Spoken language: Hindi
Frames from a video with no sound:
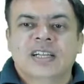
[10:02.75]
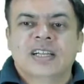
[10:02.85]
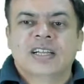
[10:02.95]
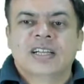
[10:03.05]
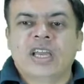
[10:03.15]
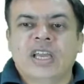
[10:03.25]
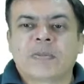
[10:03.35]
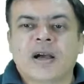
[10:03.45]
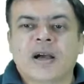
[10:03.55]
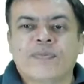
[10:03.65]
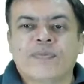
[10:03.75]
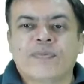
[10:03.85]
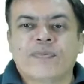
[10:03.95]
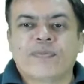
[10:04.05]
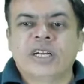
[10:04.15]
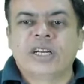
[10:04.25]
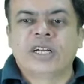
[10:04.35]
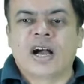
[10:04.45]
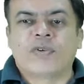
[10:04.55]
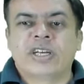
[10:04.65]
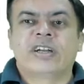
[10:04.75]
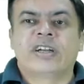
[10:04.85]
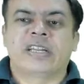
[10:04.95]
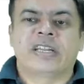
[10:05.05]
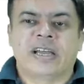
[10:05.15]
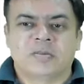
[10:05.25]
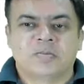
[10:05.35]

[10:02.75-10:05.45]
42 आ गया 42 लीटर स्पिरिट है